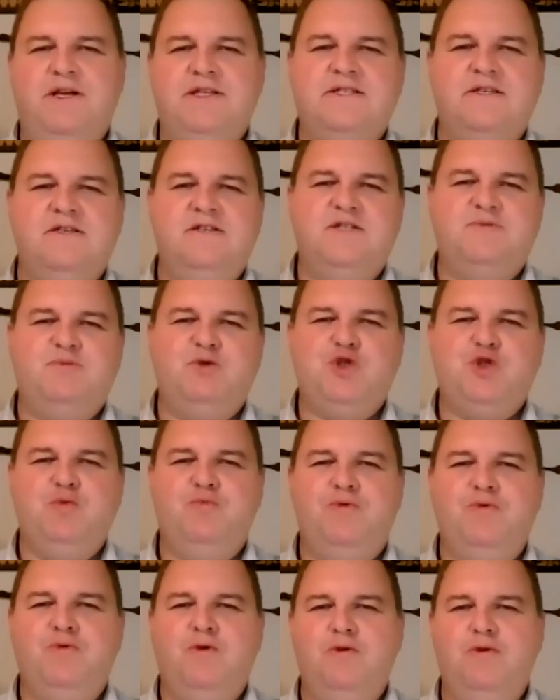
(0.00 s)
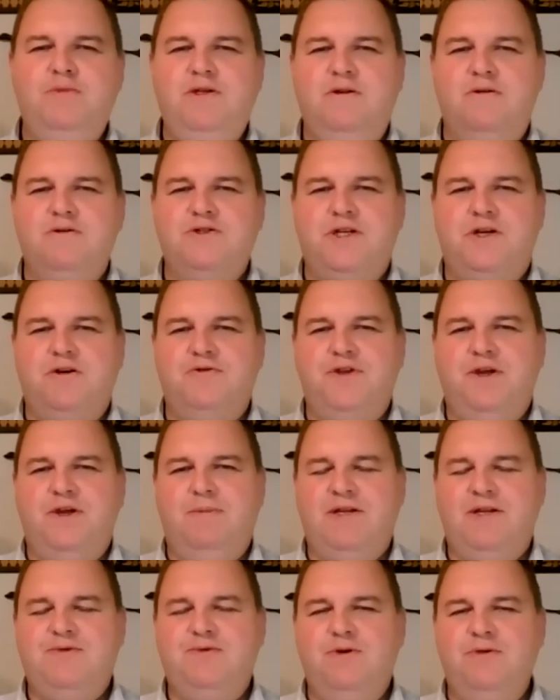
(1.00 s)
prasę, nie sposób było ominąć tego
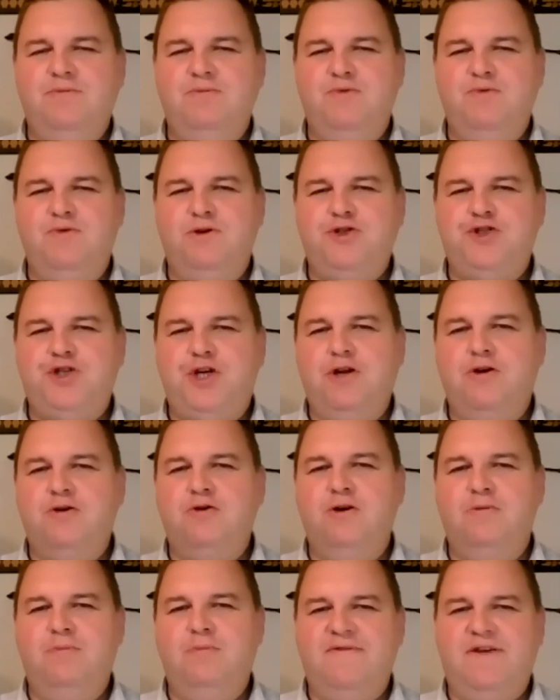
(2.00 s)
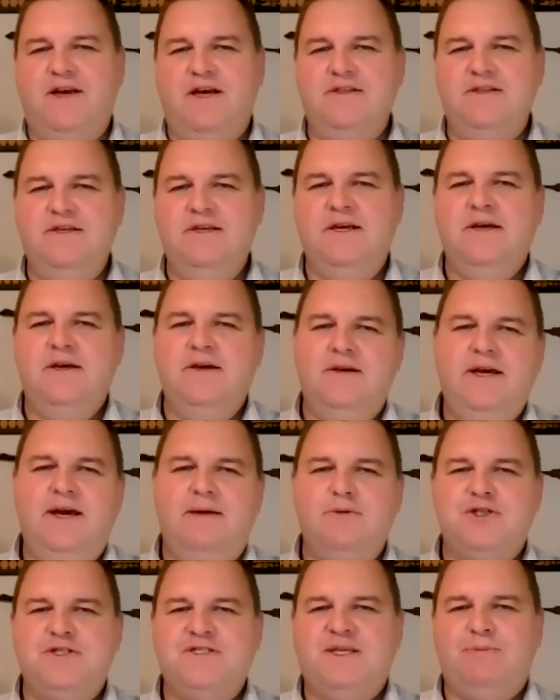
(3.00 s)
tematu. On był dość szeroko omawiany. Ja
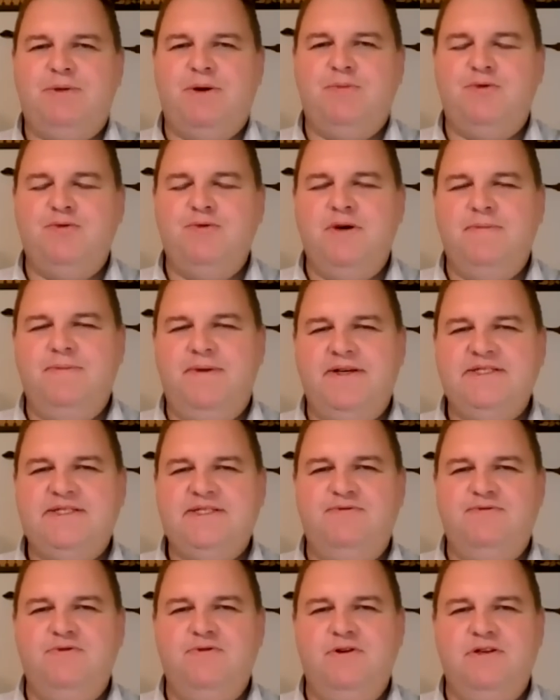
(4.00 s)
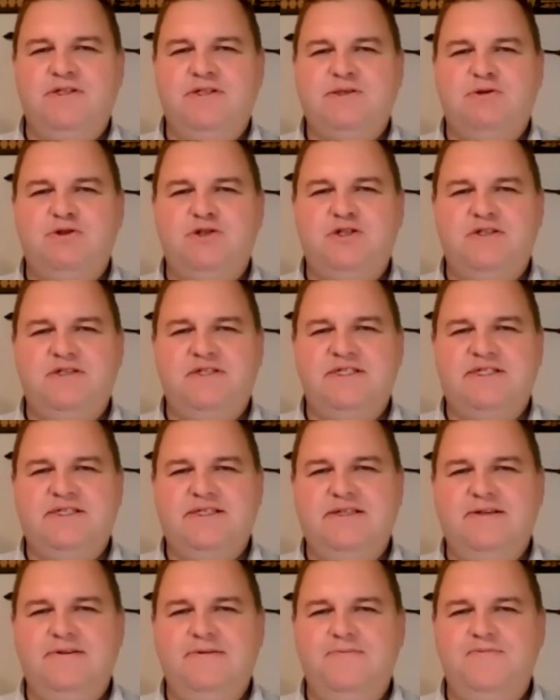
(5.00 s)
może zaproponuję Państwu e, coś z
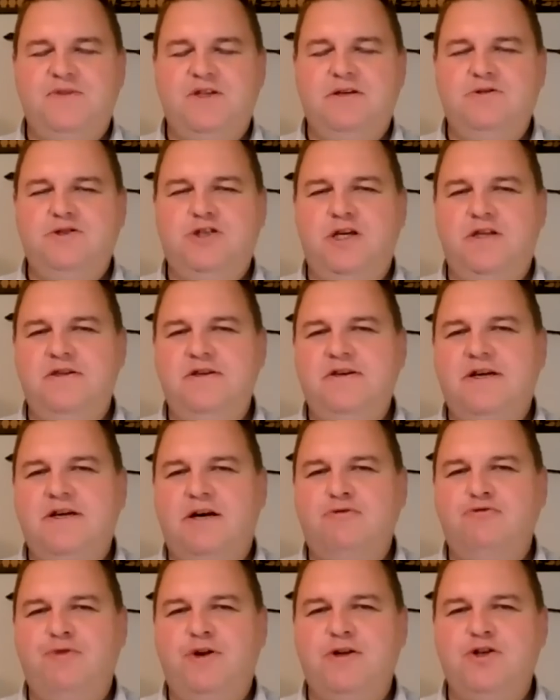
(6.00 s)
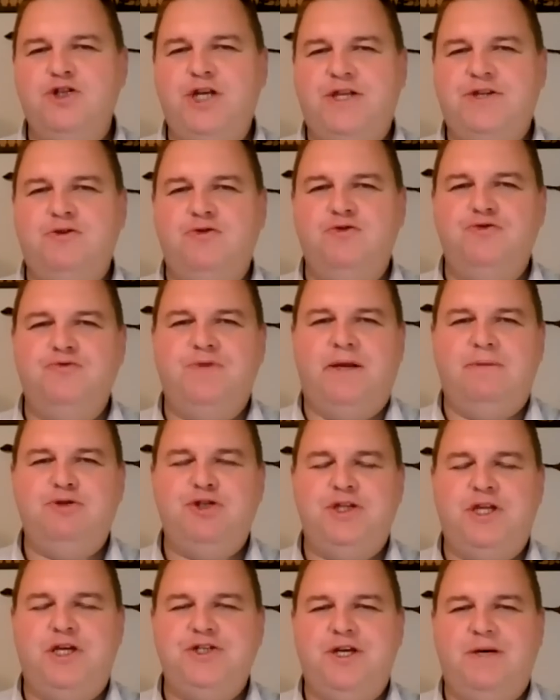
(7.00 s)
e, dziennika, który rzadko tutaj
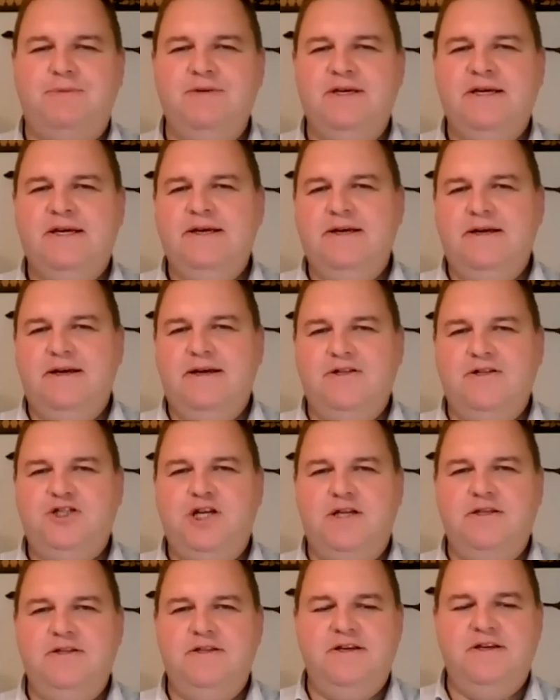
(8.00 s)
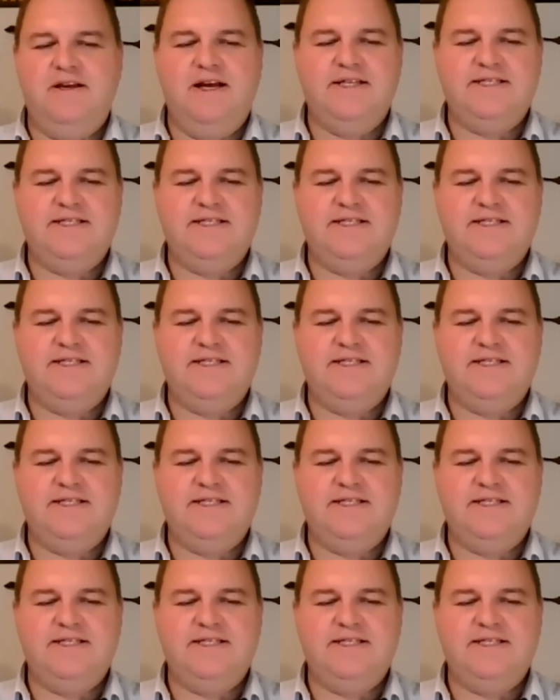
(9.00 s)
przytaczamy. E, dziennik